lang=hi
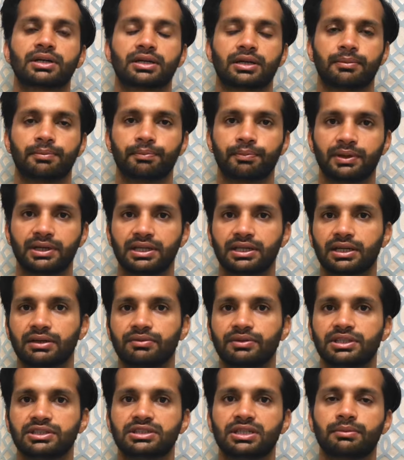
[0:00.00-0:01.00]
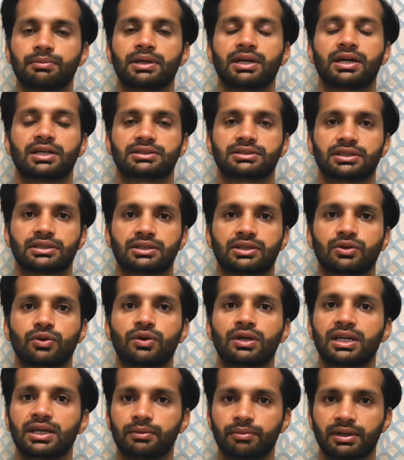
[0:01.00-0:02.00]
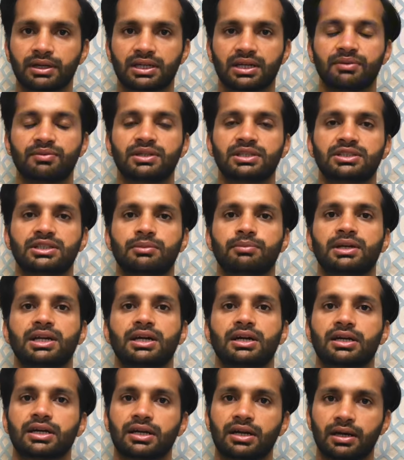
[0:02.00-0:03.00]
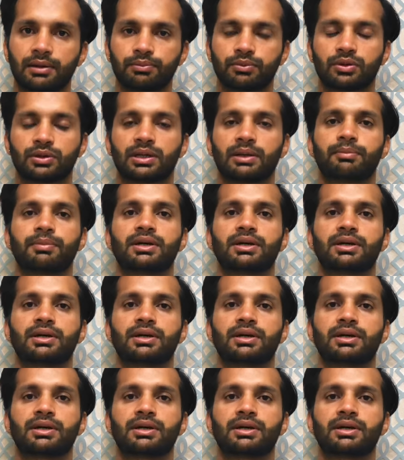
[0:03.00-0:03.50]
कंपनी के वीज़े में आ सकते हो लेबर के वीज़े में अगर आपके